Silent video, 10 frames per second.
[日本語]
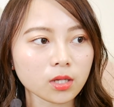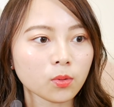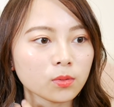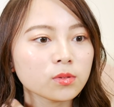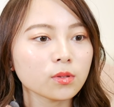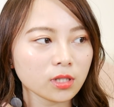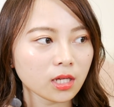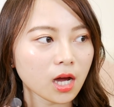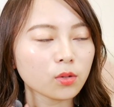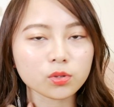本当に
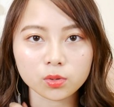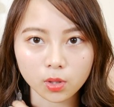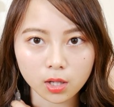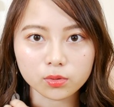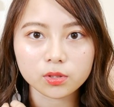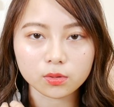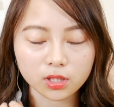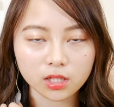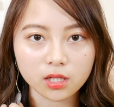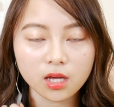会う人会う人
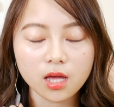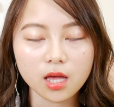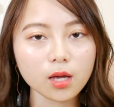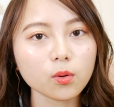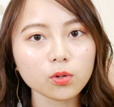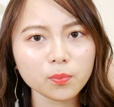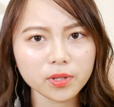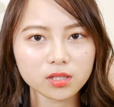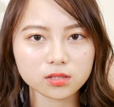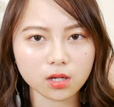に「えこの
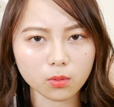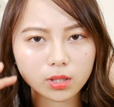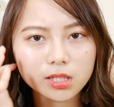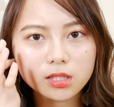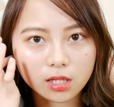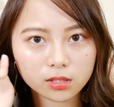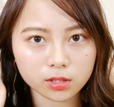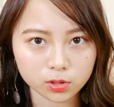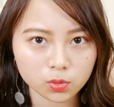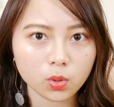ピアスかわいいね」って
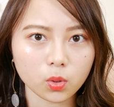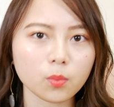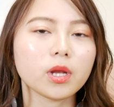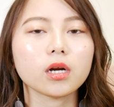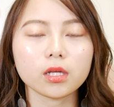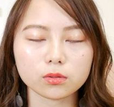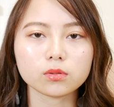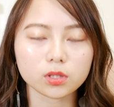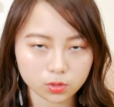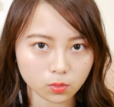すごい褒められるん
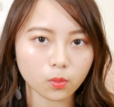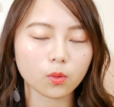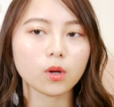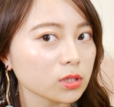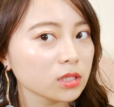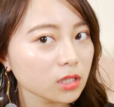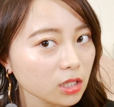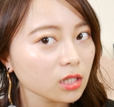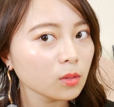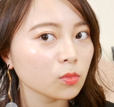ですよ個人
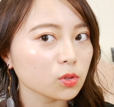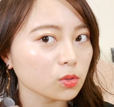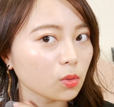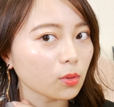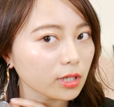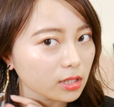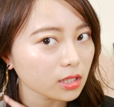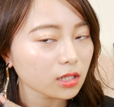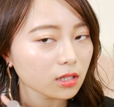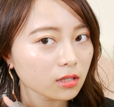的にもすごいお気に
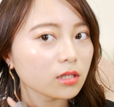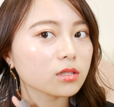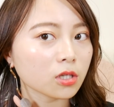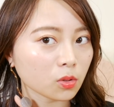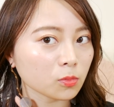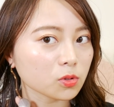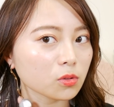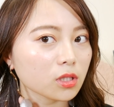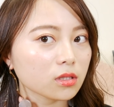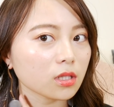入りなんですけどもそ
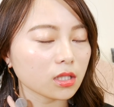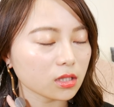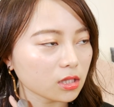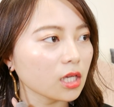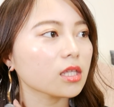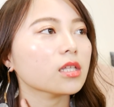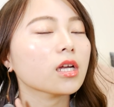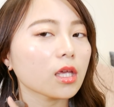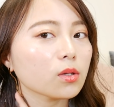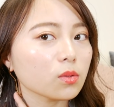うやって言っていただ
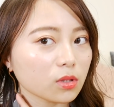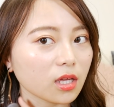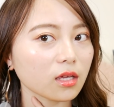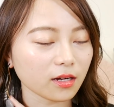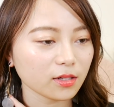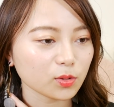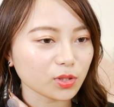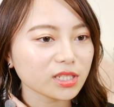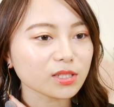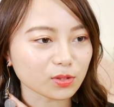けるので
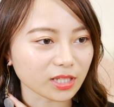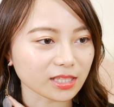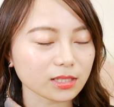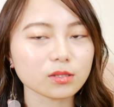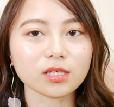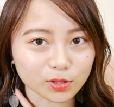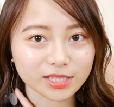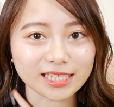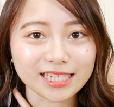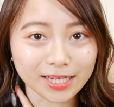嬉しくてついつ
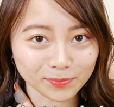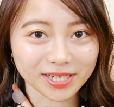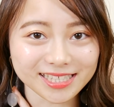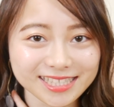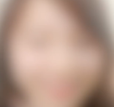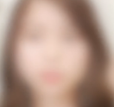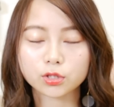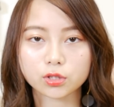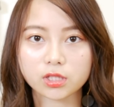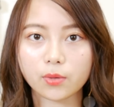けちゃいます、はい、
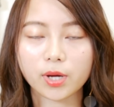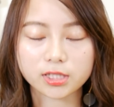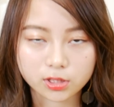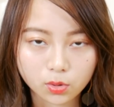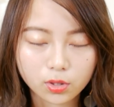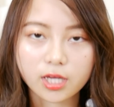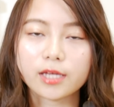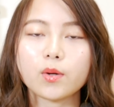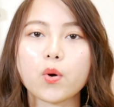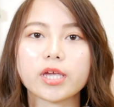続いてファッション
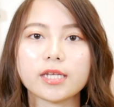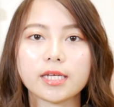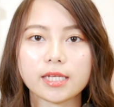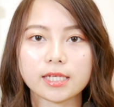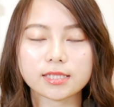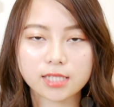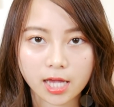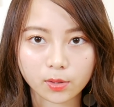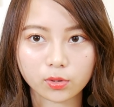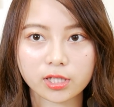系のお気に入り
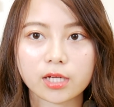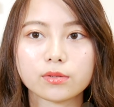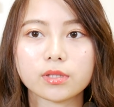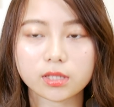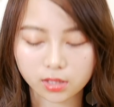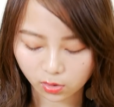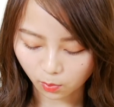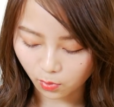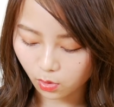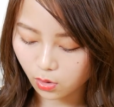最後になるんですけども